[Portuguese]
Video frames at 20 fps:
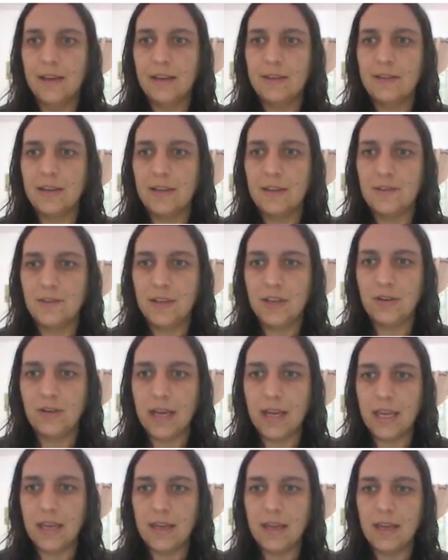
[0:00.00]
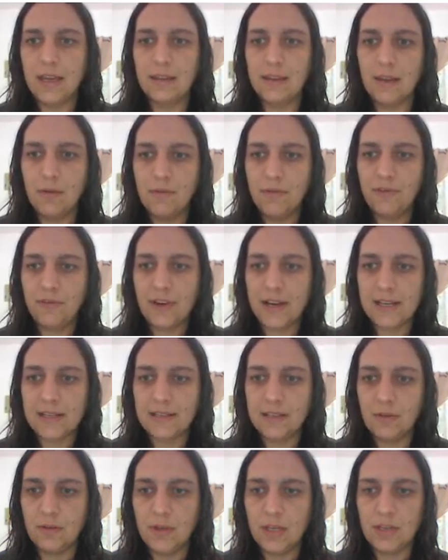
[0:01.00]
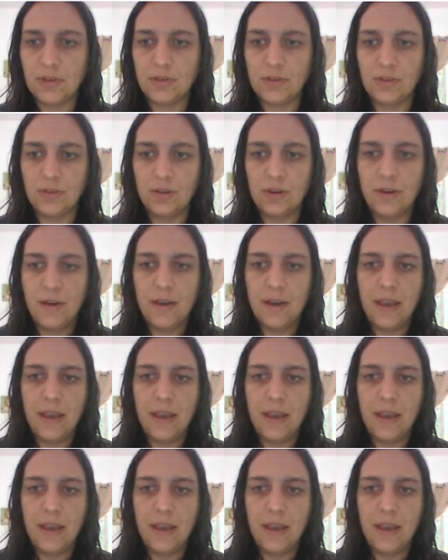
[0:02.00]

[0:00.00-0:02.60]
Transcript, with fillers: Vocês viram aí? Então façam isso.